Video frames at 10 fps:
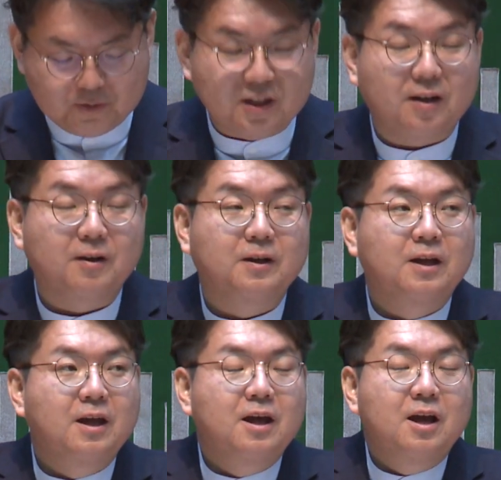겁니다.
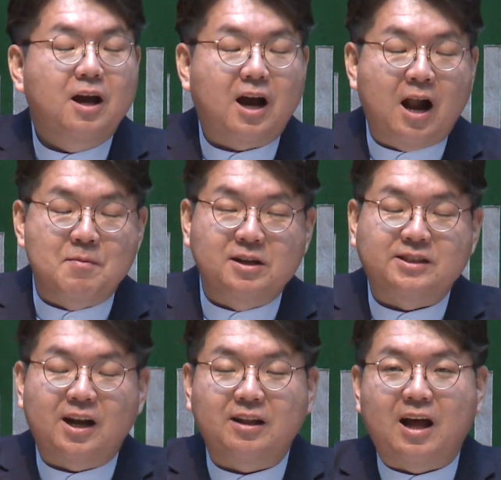
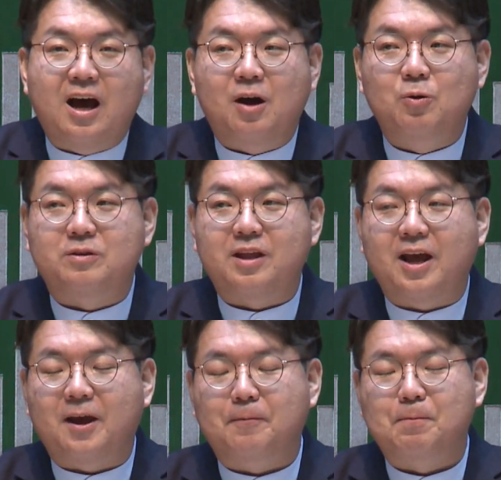갈멜산에 나올
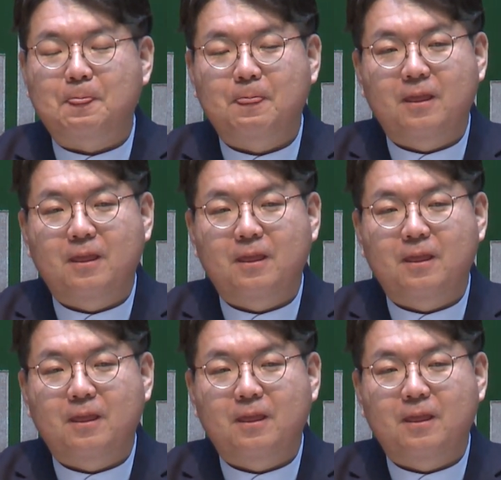때